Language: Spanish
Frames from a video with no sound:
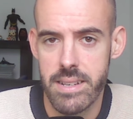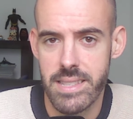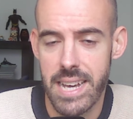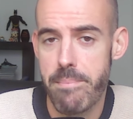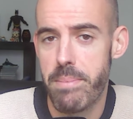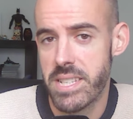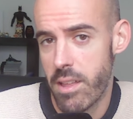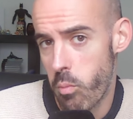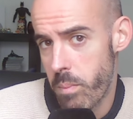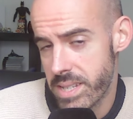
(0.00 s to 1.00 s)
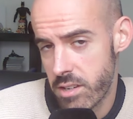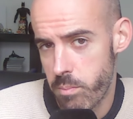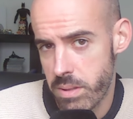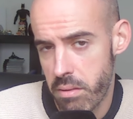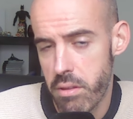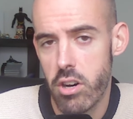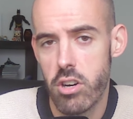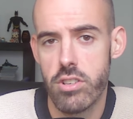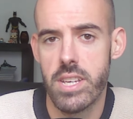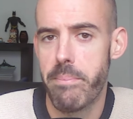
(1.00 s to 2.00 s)
ya han pasado un mes de
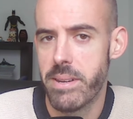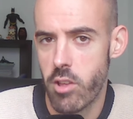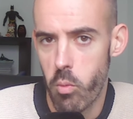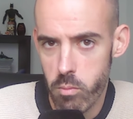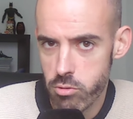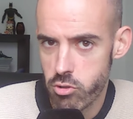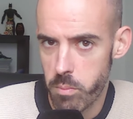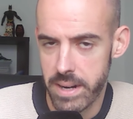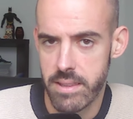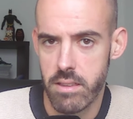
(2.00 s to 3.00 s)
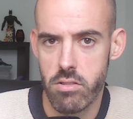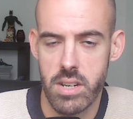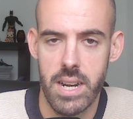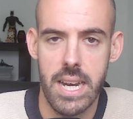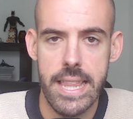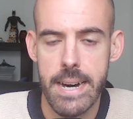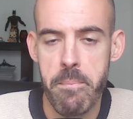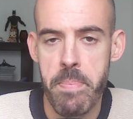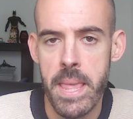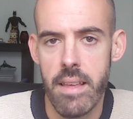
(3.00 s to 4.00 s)
competición, ya han pasado muchos partidos en
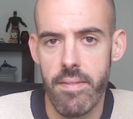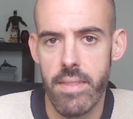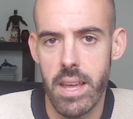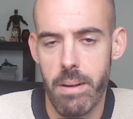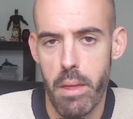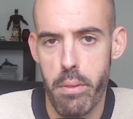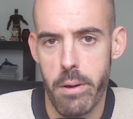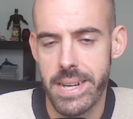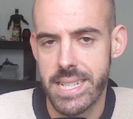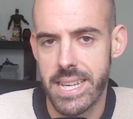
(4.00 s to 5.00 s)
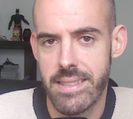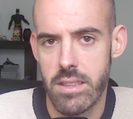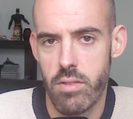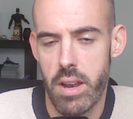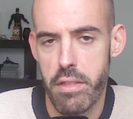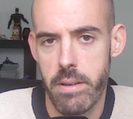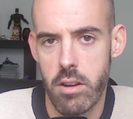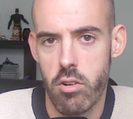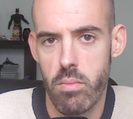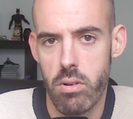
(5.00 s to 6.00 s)
realidad, del Valencia Basket, tanto en ACB
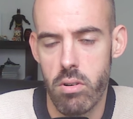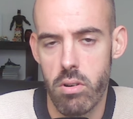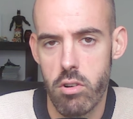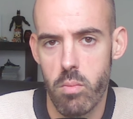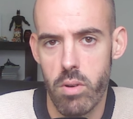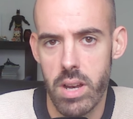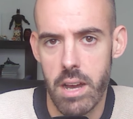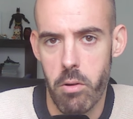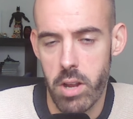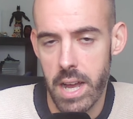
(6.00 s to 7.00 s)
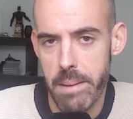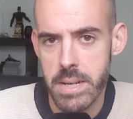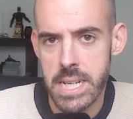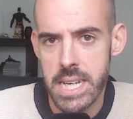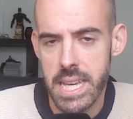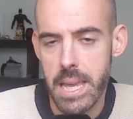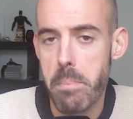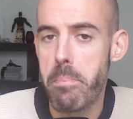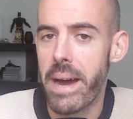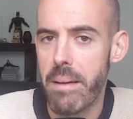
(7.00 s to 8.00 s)
como, como en la Eurocup. Y
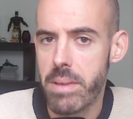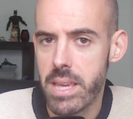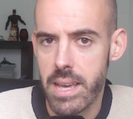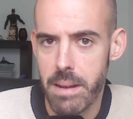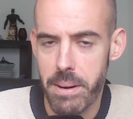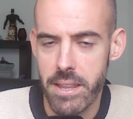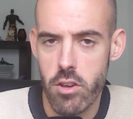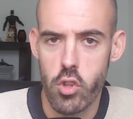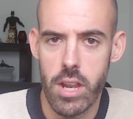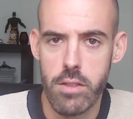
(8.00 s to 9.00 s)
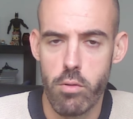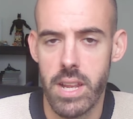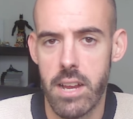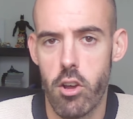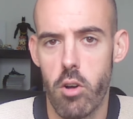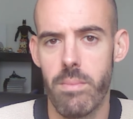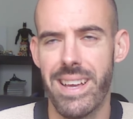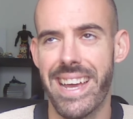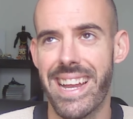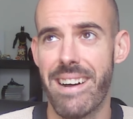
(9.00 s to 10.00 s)
para mí el partido contra Tour Telecom
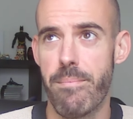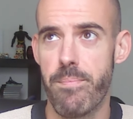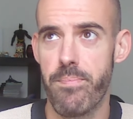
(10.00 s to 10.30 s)
era